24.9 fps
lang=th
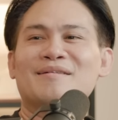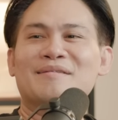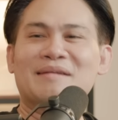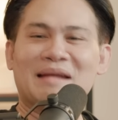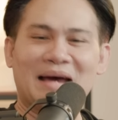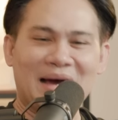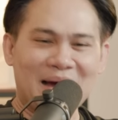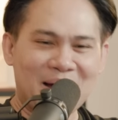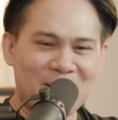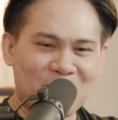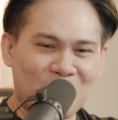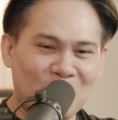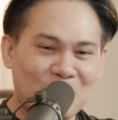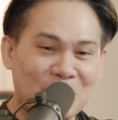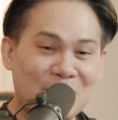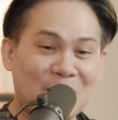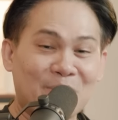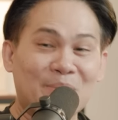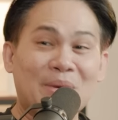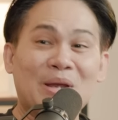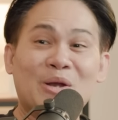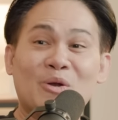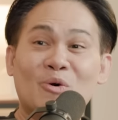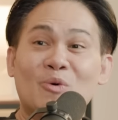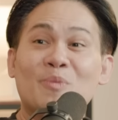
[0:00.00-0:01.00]
เนอะคุณยัง
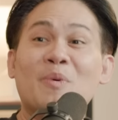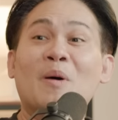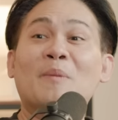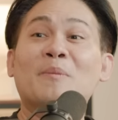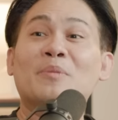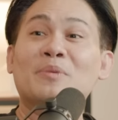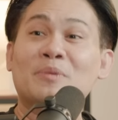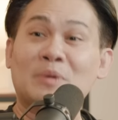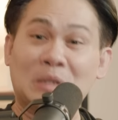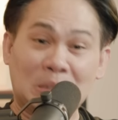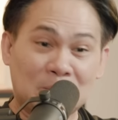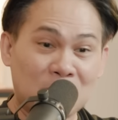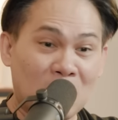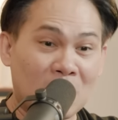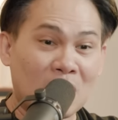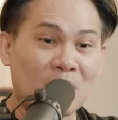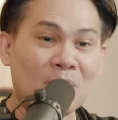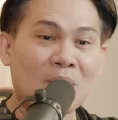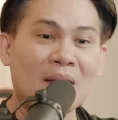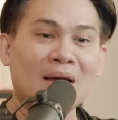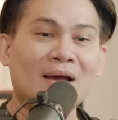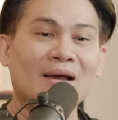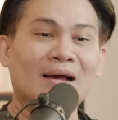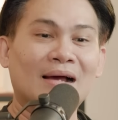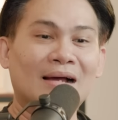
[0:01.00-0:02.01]
ไม่รู้ผมถึงบอก
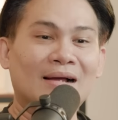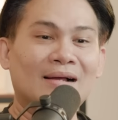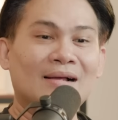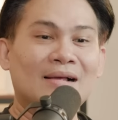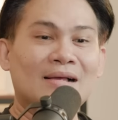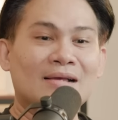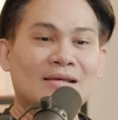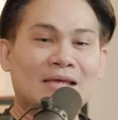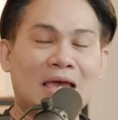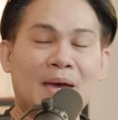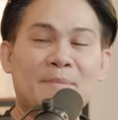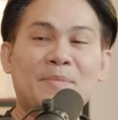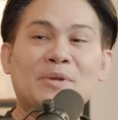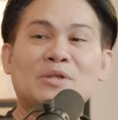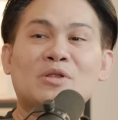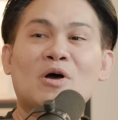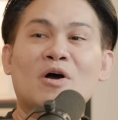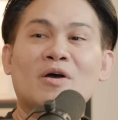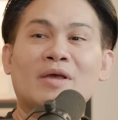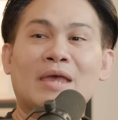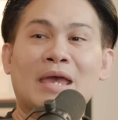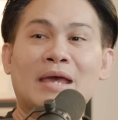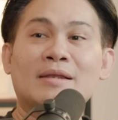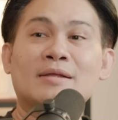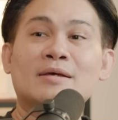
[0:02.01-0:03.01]
ว่า Capital
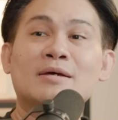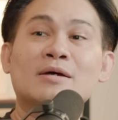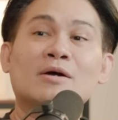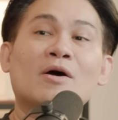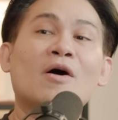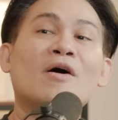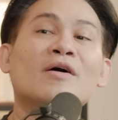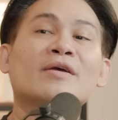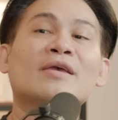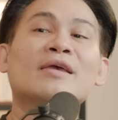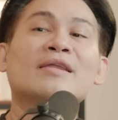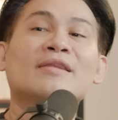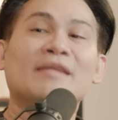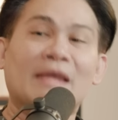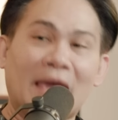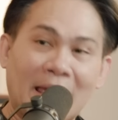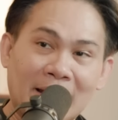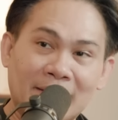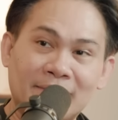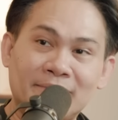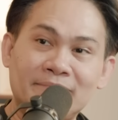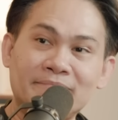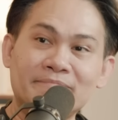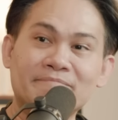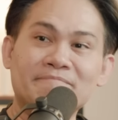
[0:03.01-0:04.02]
Gain คือข้อคิดเห็
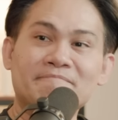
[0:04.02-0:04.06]
น